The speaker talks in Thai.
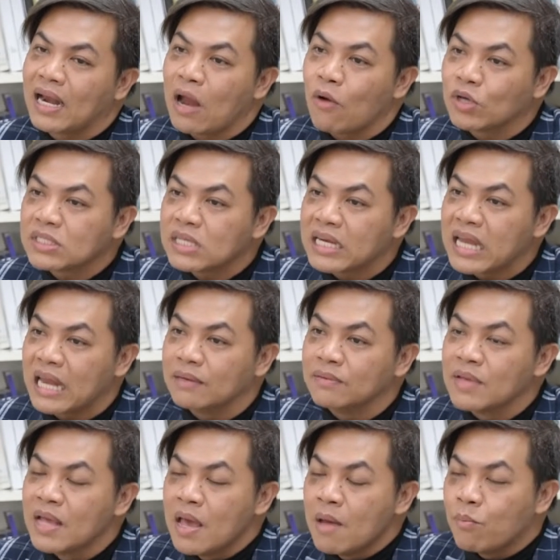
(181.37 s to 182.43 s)
เราก็จะเน้น
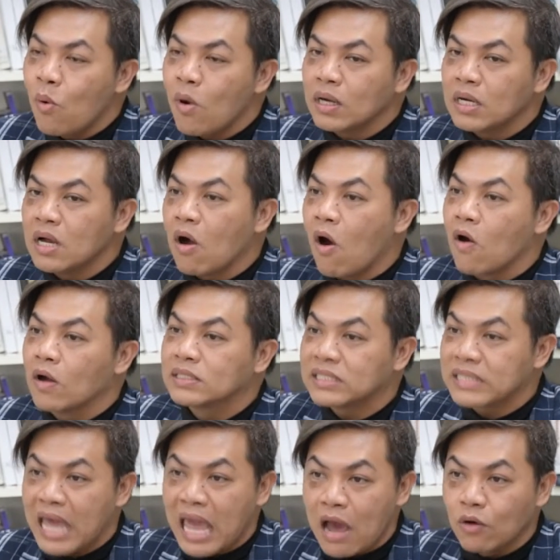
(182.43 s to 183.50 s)
พวกเรื่องของ
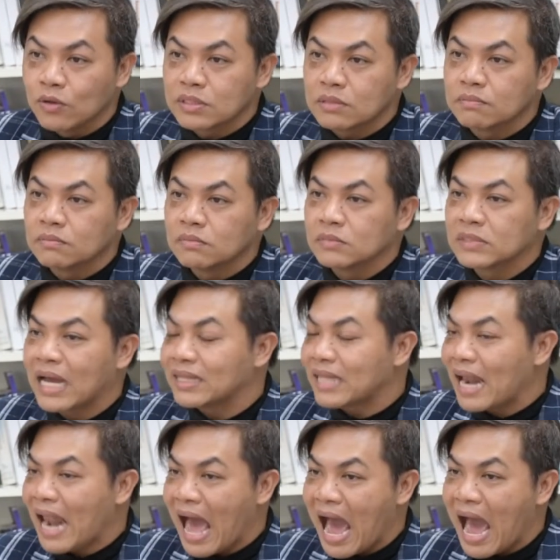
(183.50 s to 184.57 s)
sales การ
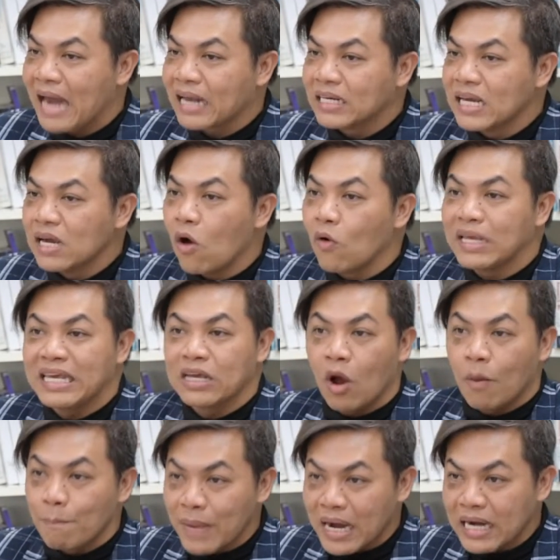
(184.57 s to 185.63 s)
ตลาดเรื่องของ
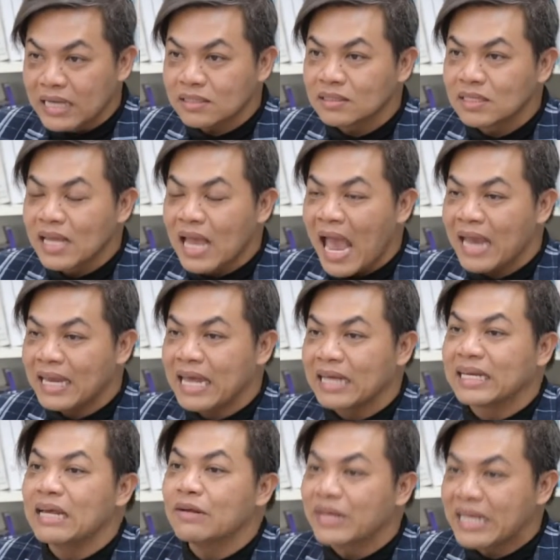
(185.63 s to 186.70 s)
e-commerce ให้เด็ก
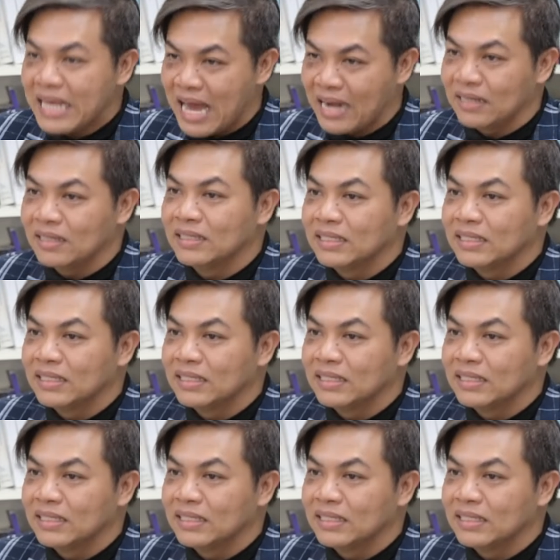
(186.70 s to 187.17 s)
ได้เรียน